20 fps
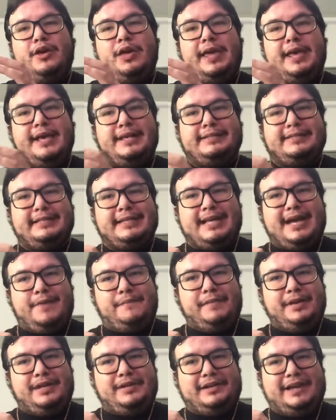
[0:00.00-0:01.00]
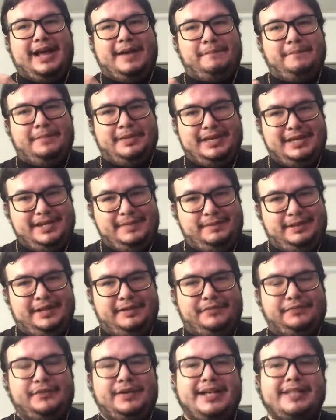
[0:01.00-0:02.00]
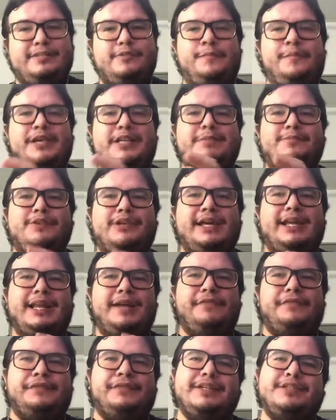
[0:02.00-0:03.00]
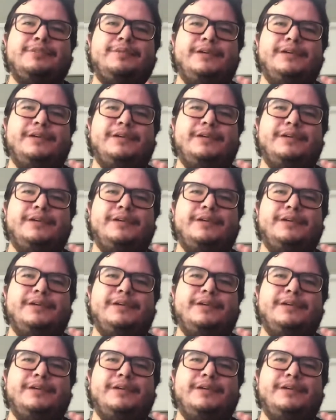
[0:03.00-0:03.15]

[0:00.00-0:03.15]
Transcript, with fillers: esse cabelo na Bíblia faça o mesmo que ela fez.